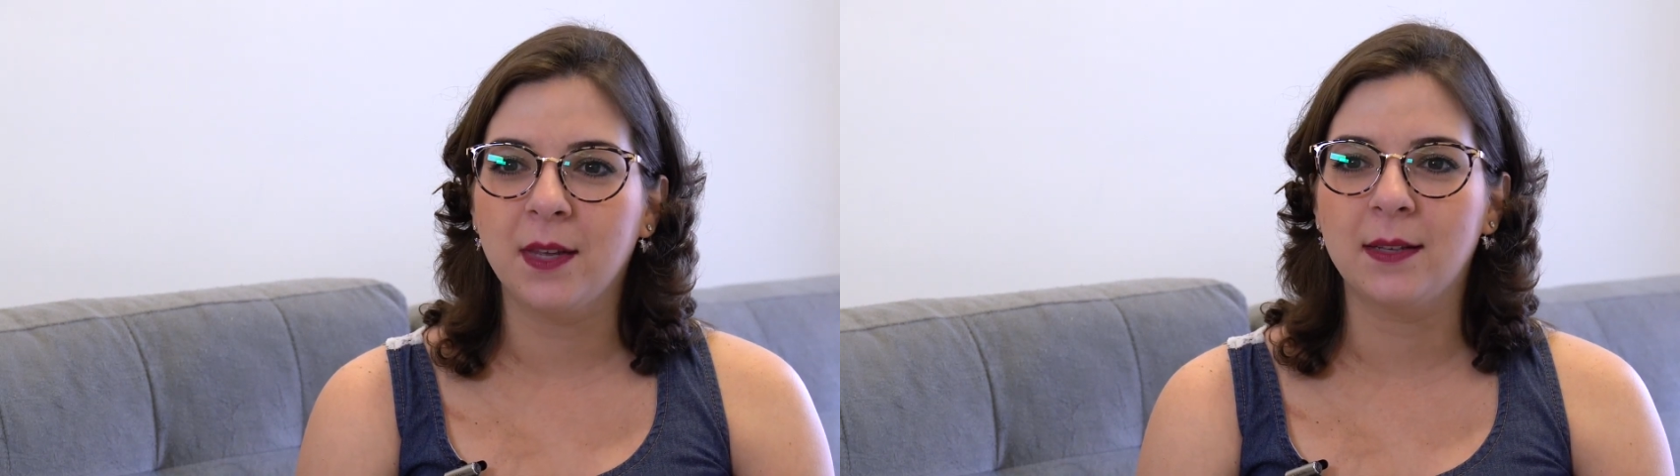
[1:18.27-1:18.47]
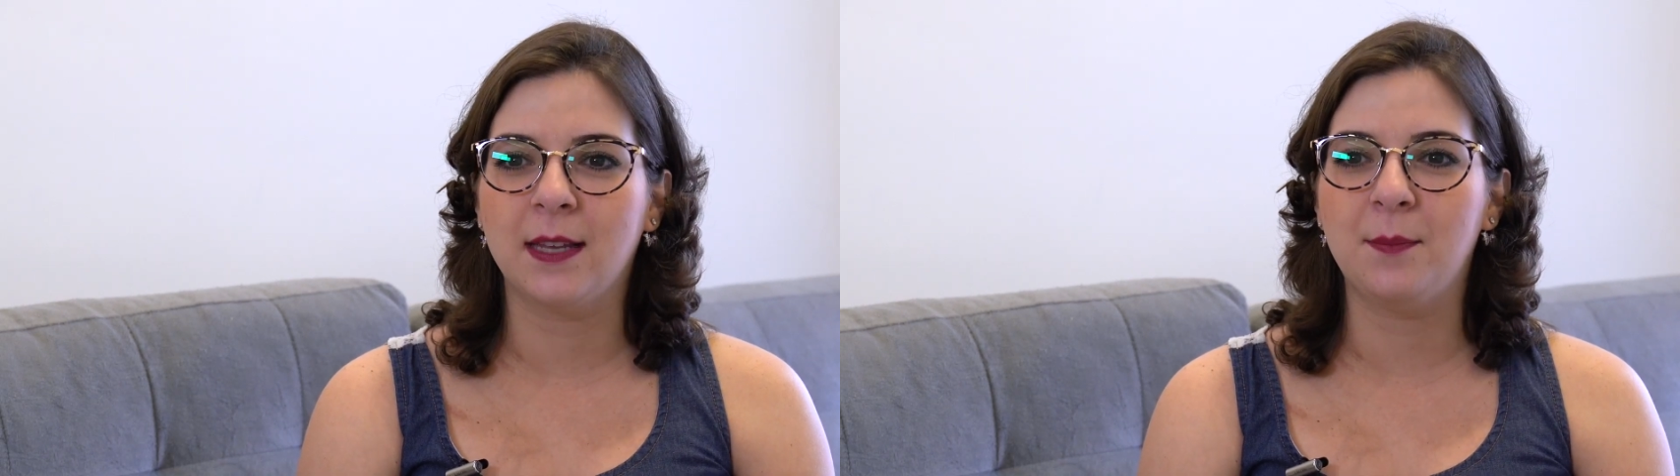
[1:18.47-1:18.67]

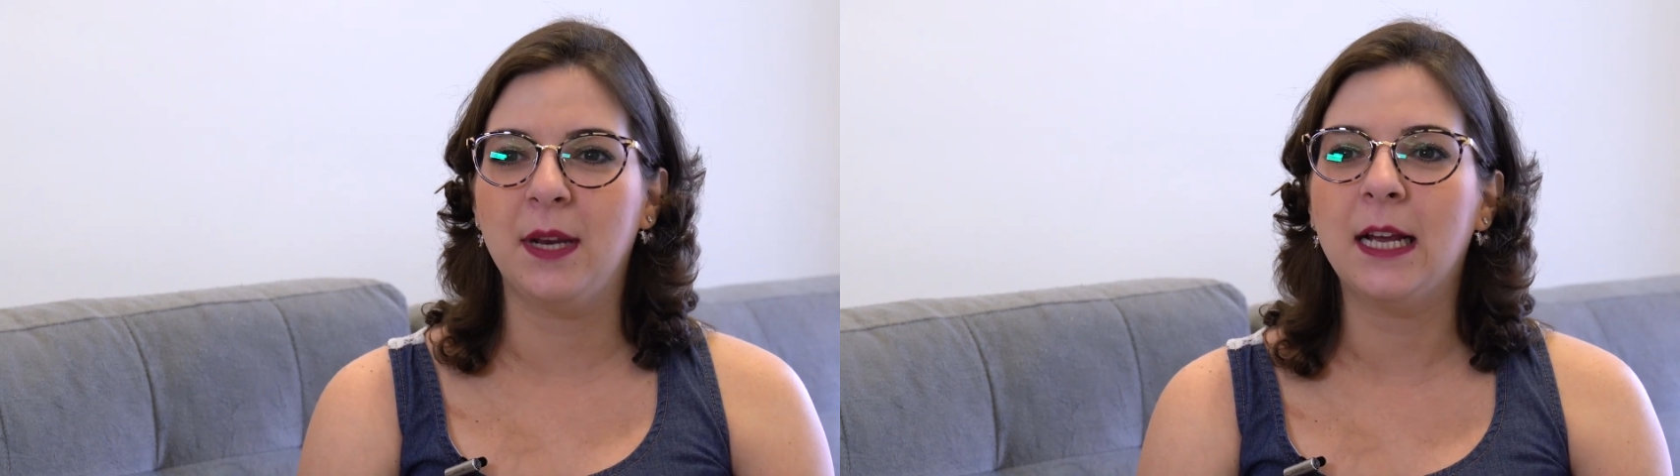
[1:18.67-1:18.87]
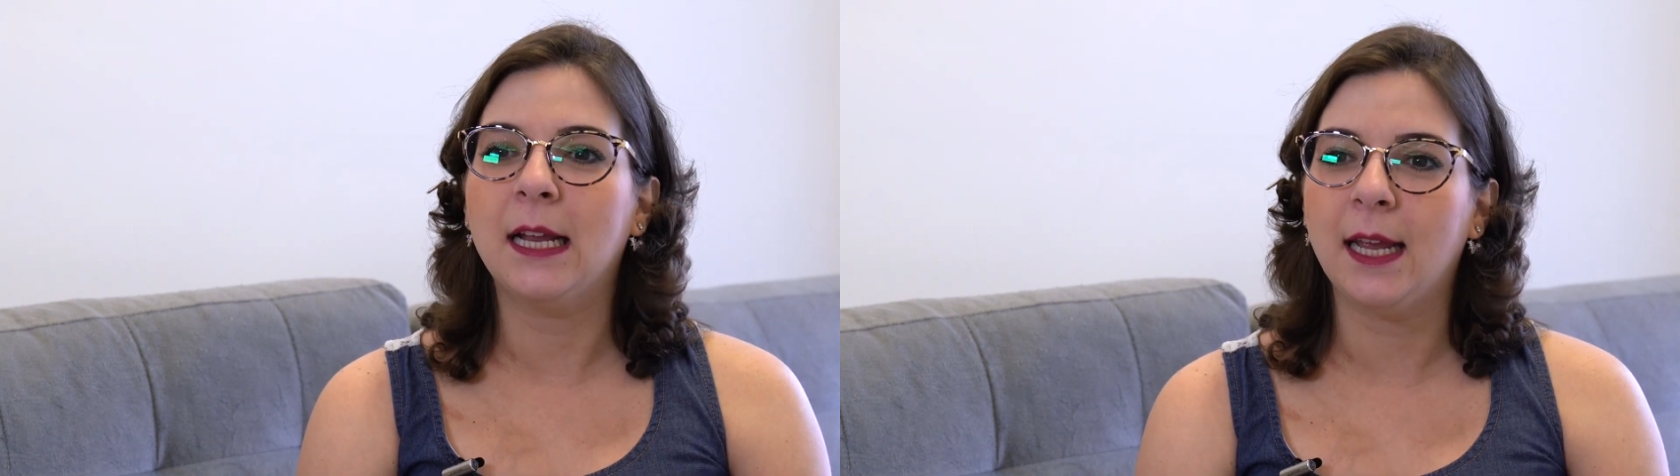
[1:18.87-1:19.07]

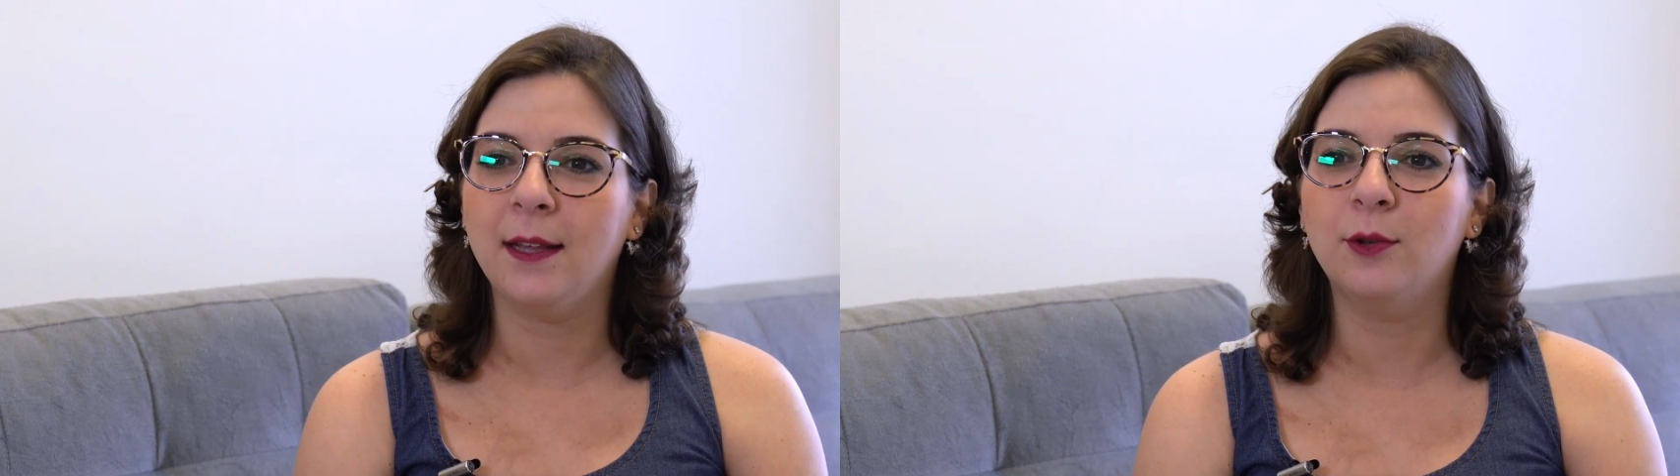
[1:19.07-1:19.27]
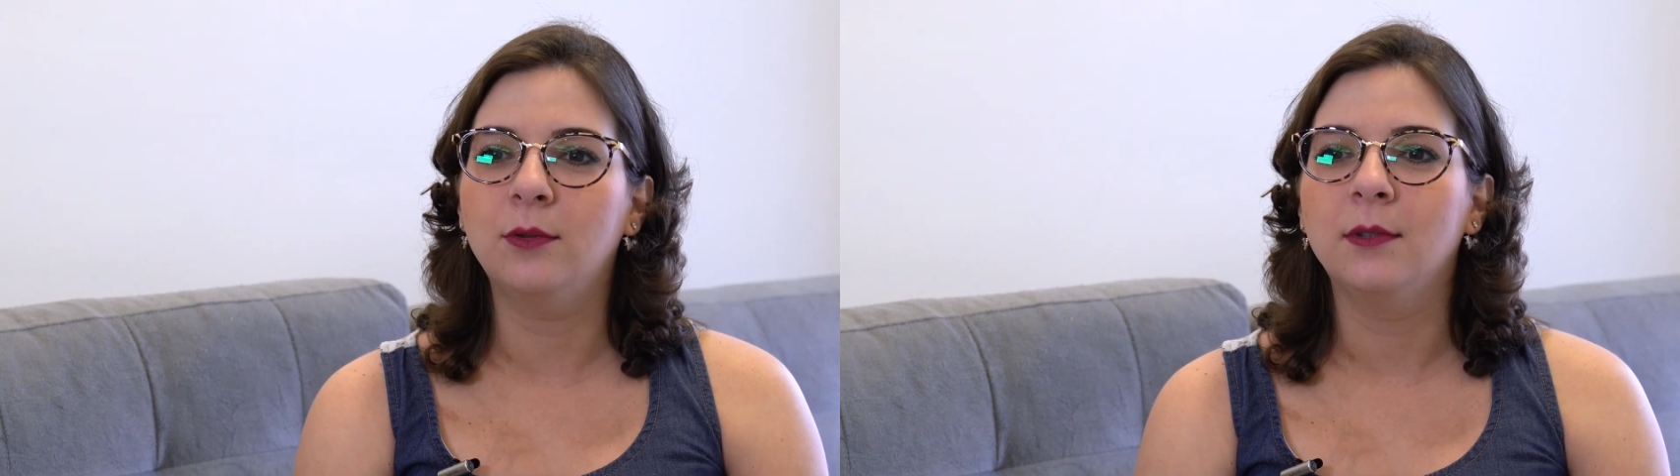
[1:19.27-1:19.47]
sempre
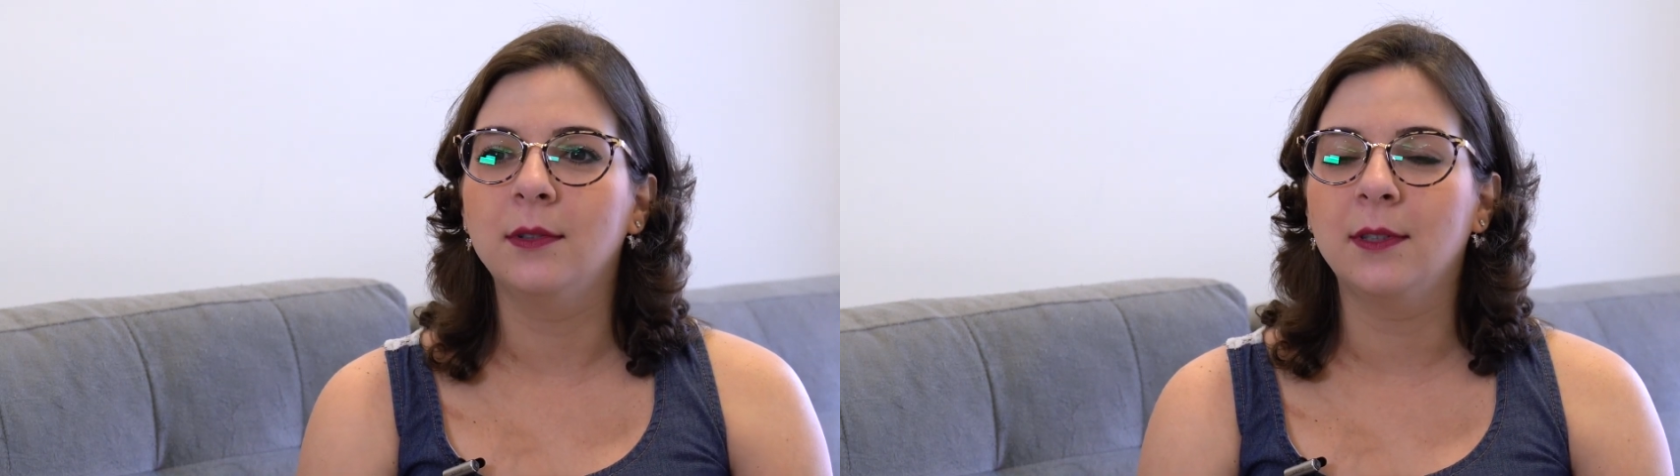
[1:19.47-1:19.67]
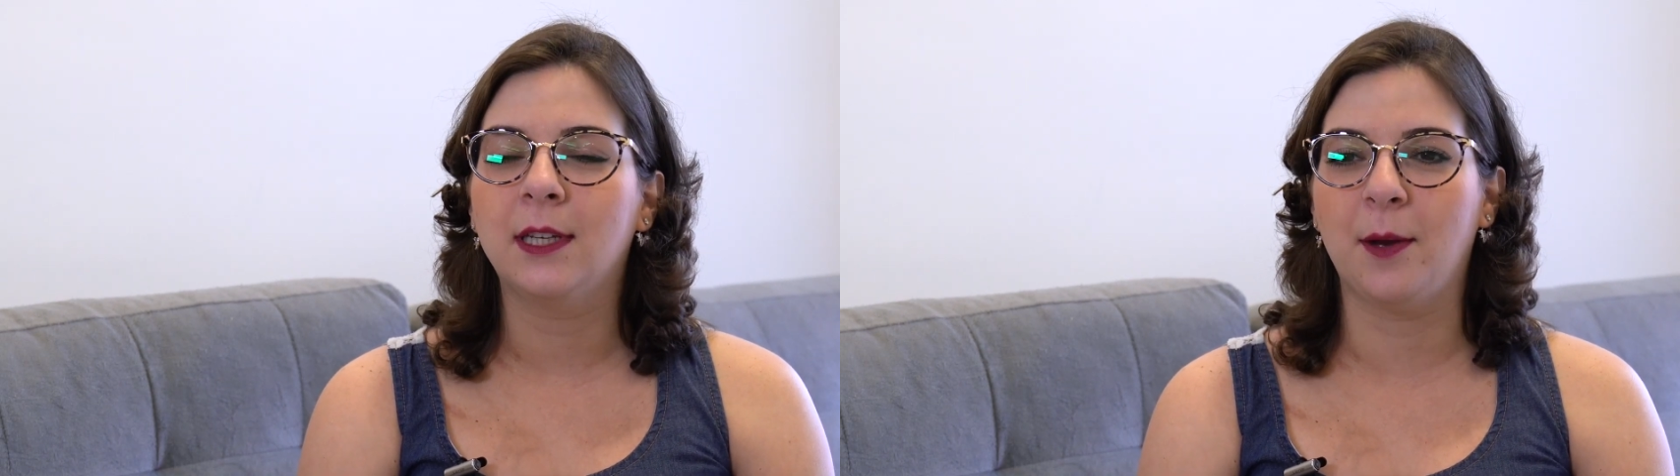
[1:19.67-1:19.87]
crendo
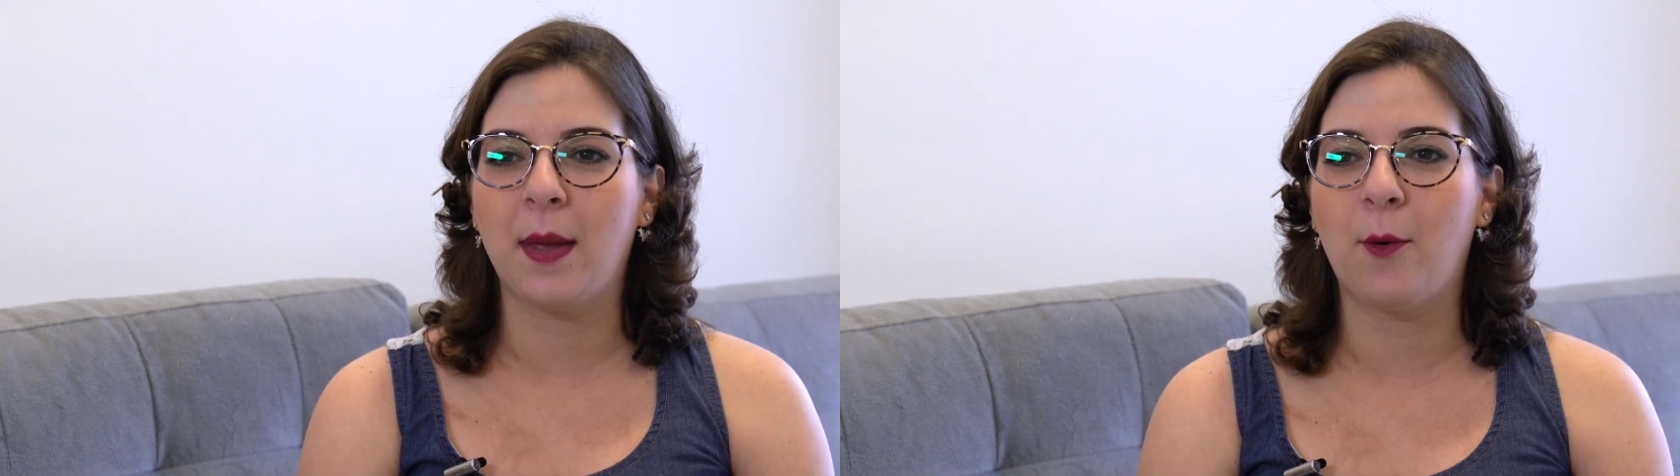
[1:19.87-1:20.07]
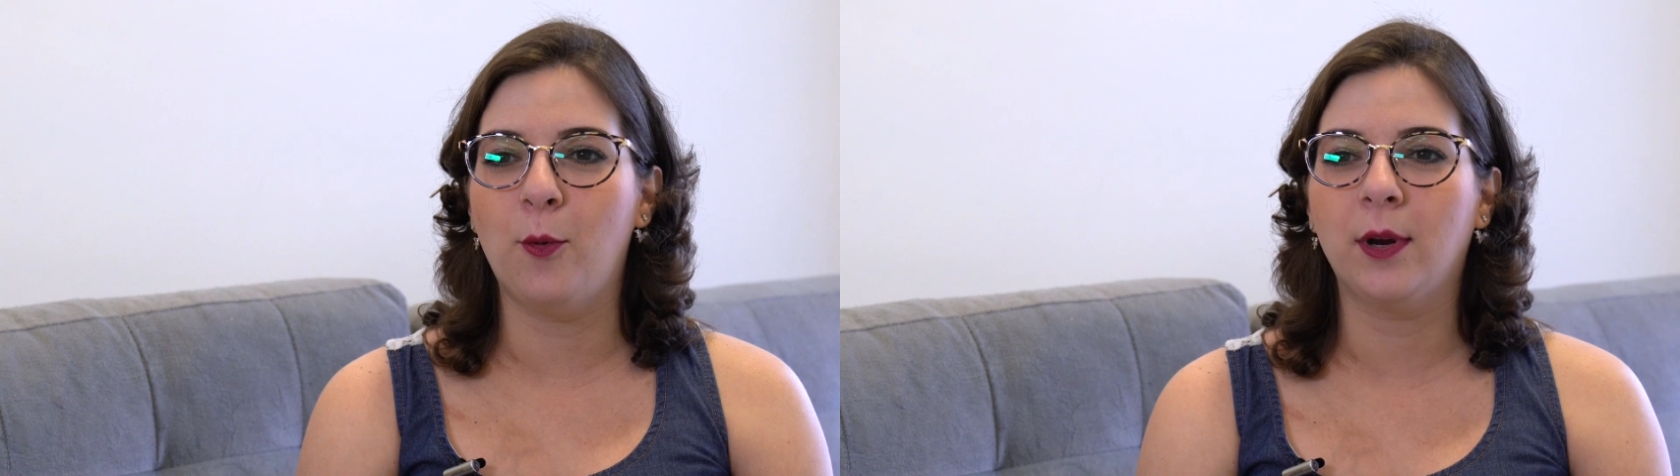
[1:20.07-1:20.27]
que a
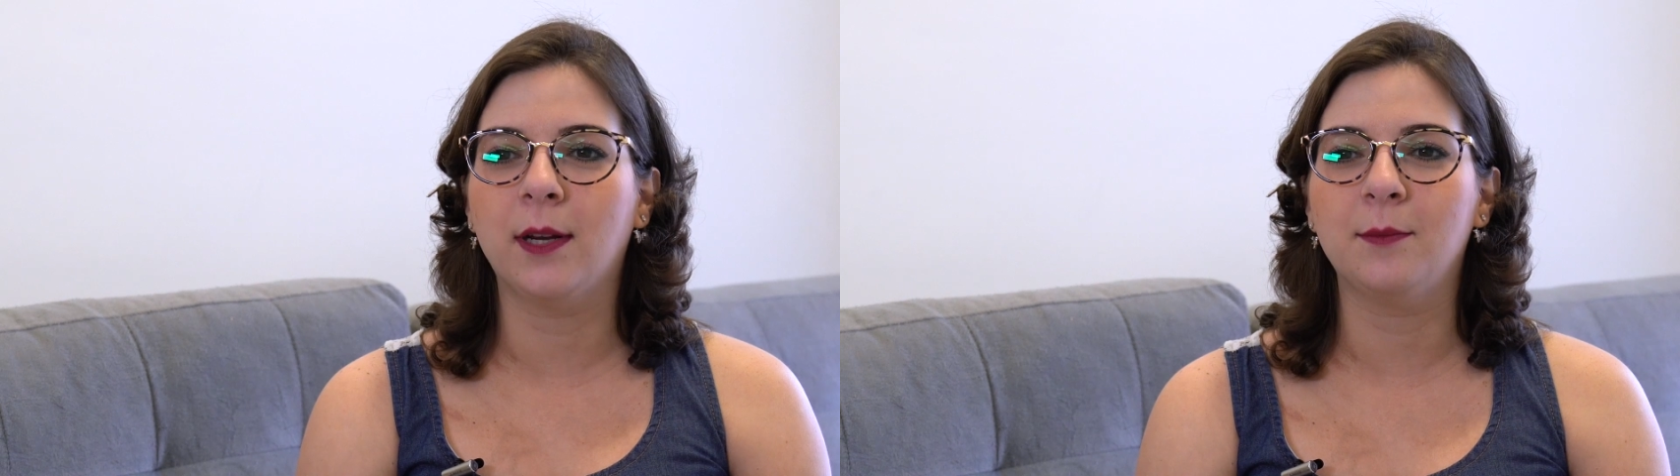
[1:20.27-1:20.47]
minha cura,